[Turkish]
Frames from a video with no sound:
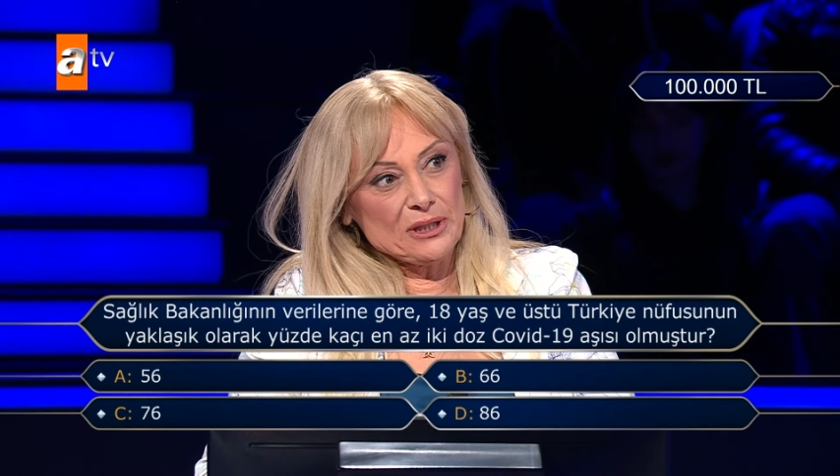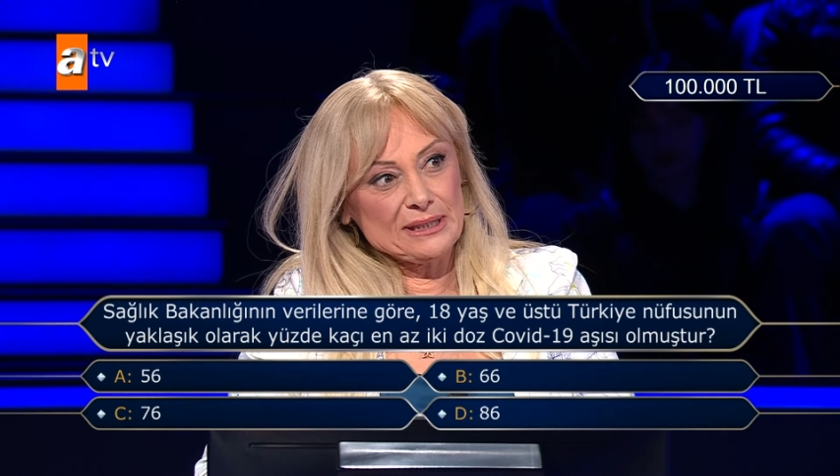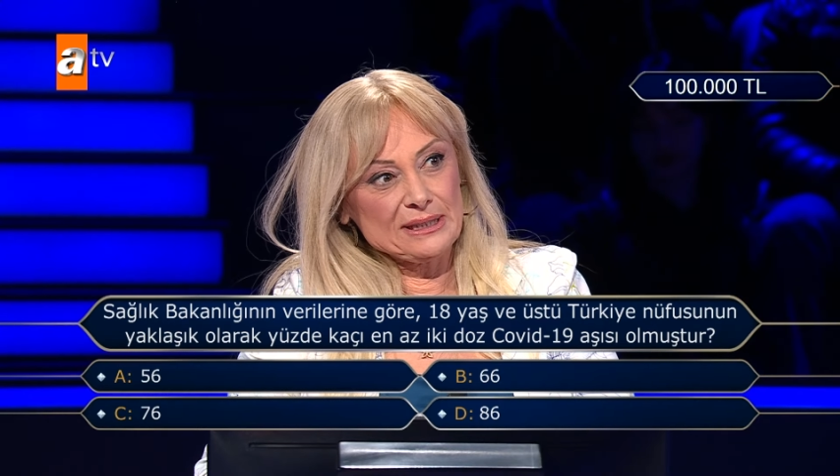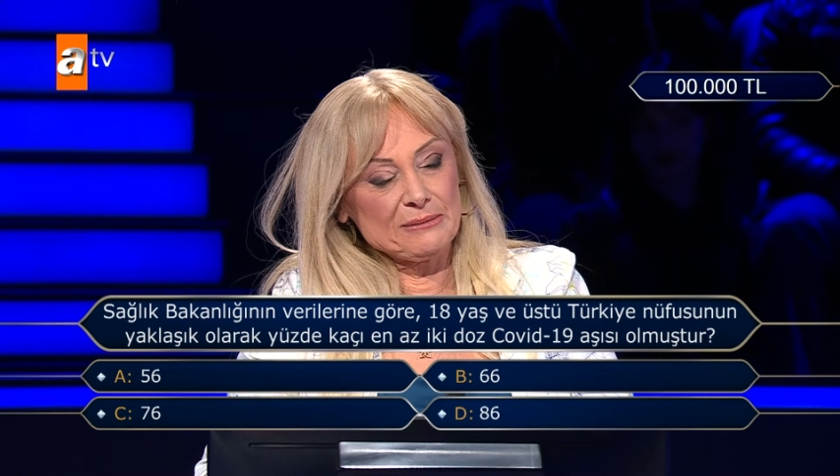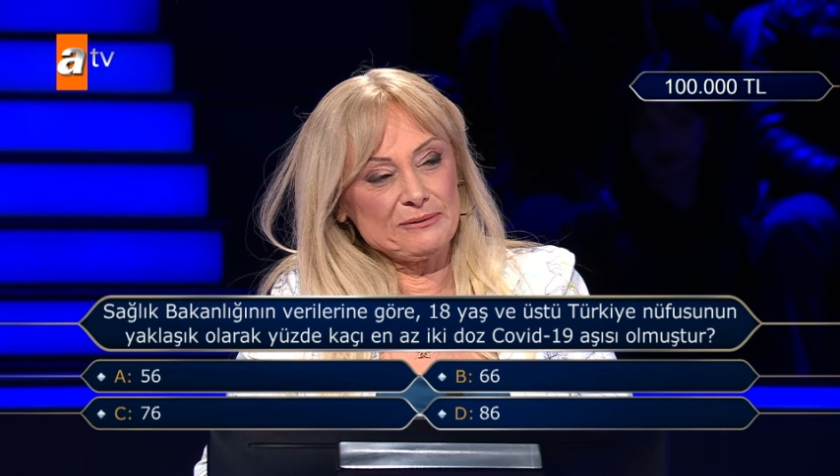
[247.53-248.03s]

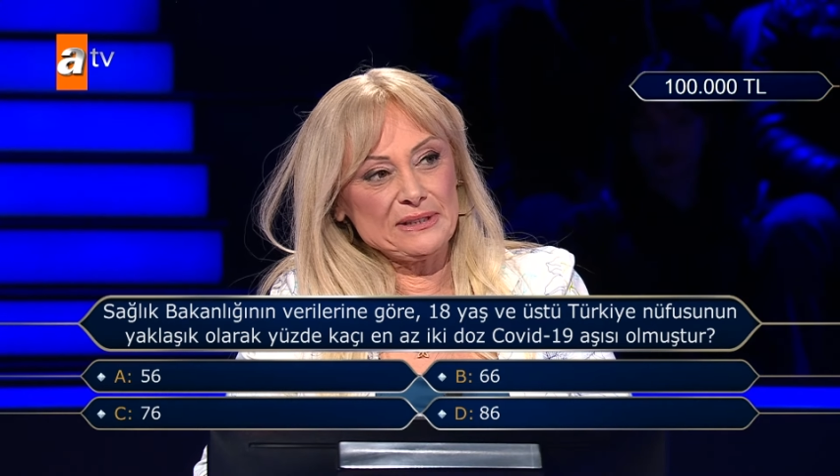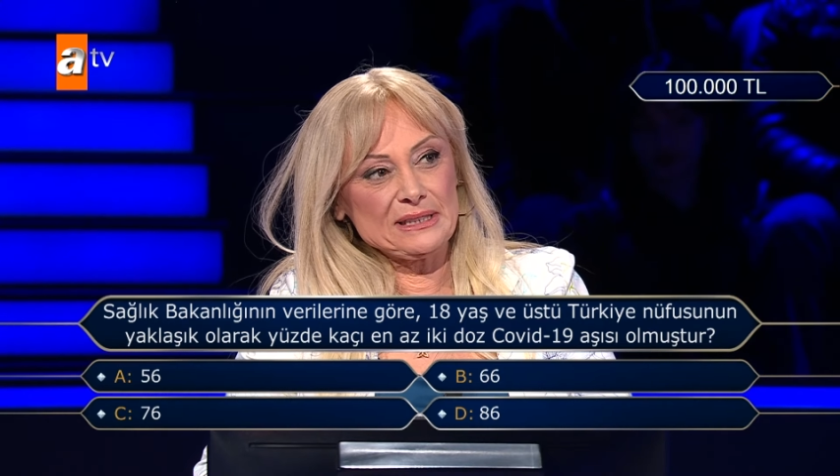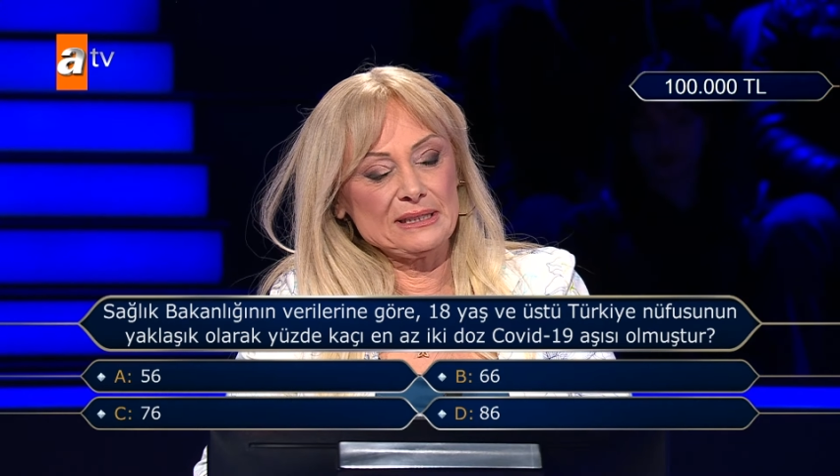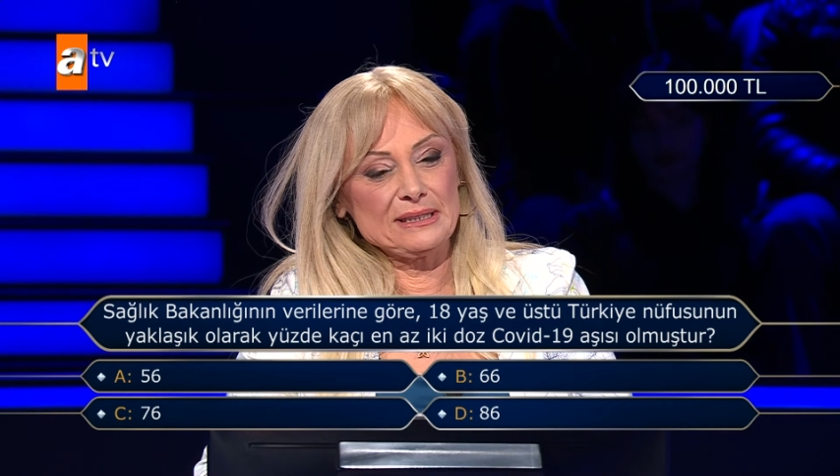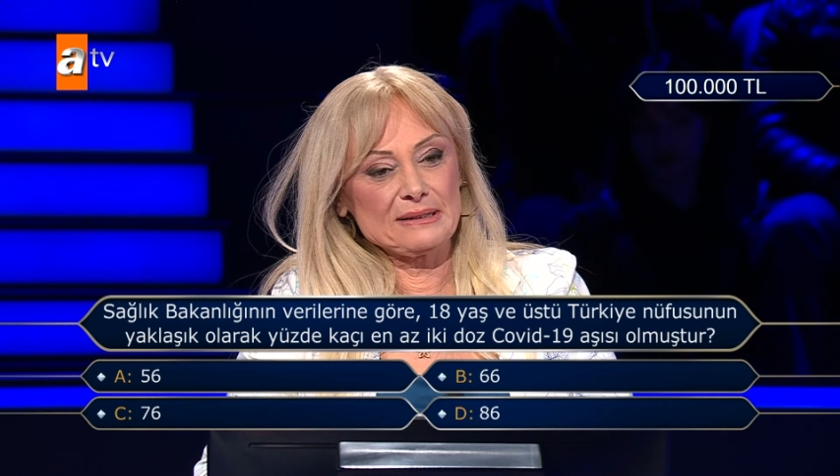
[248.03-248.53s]
hakkında bir
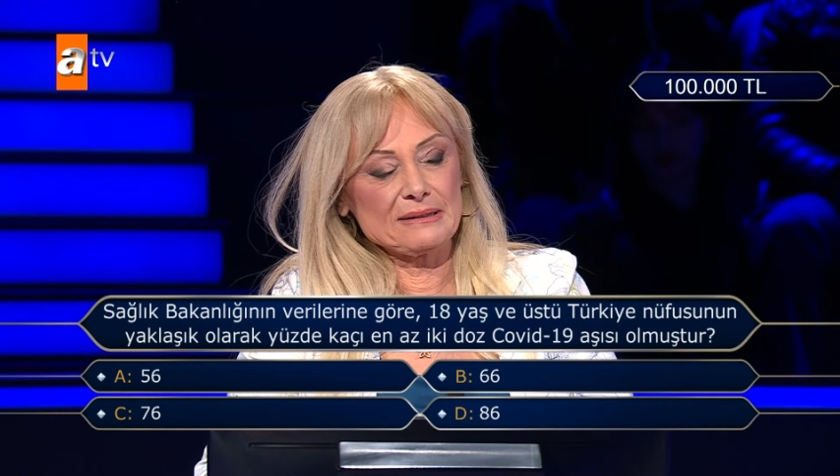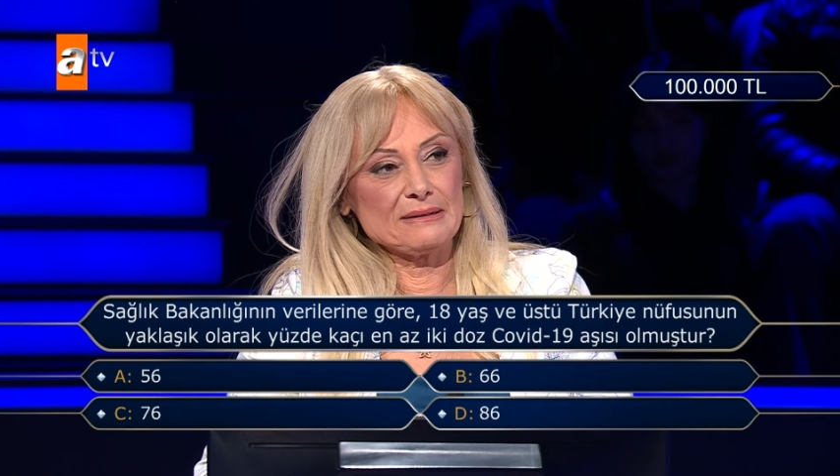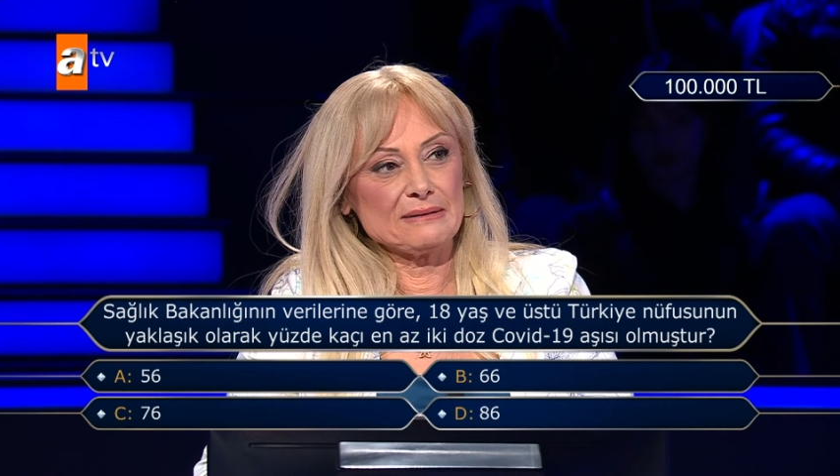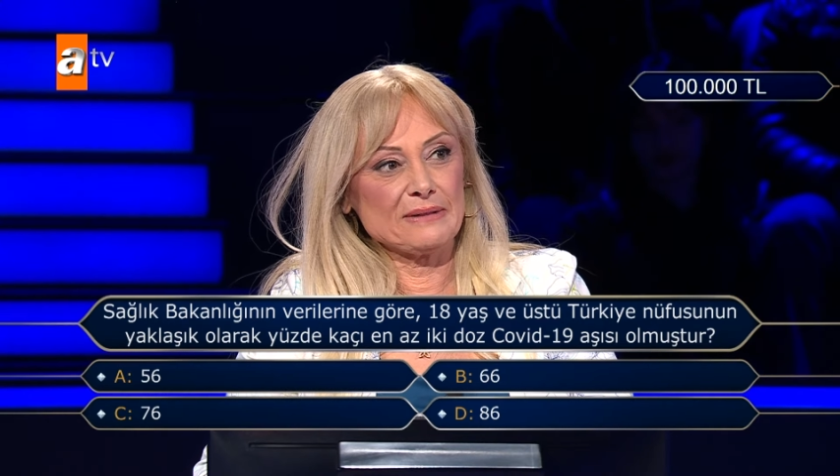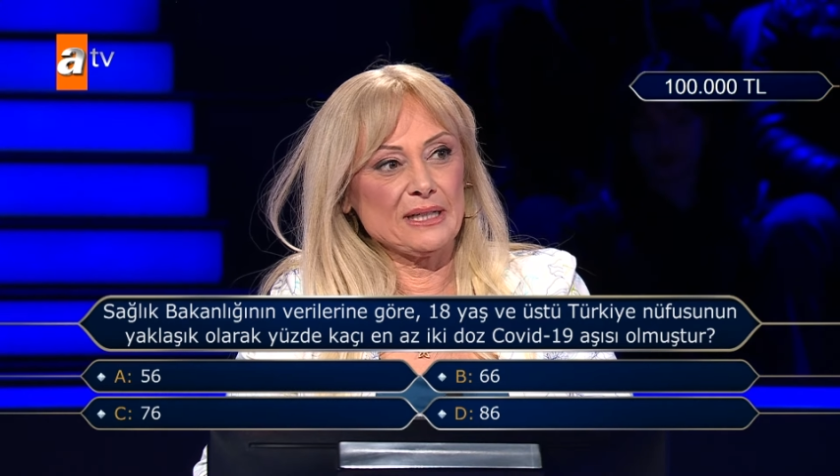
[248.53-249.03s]
fikriniz
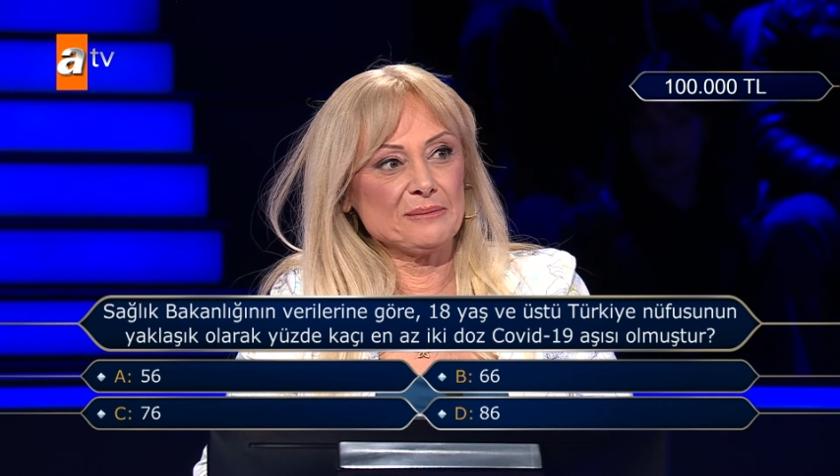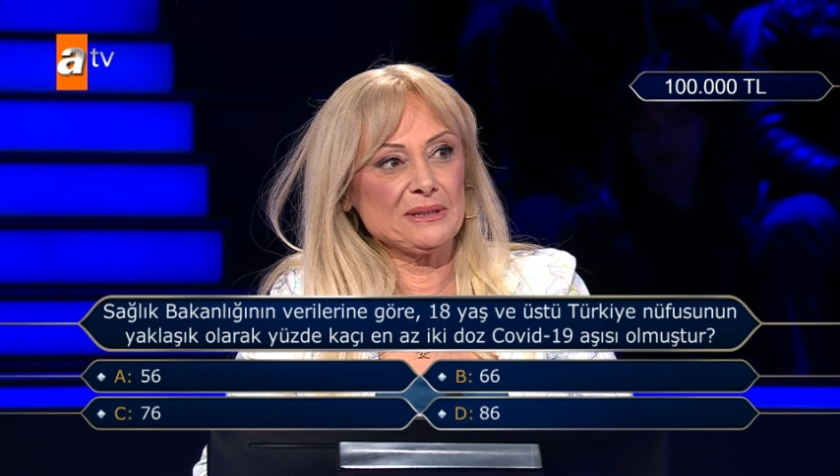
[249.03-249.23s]
e, var mı?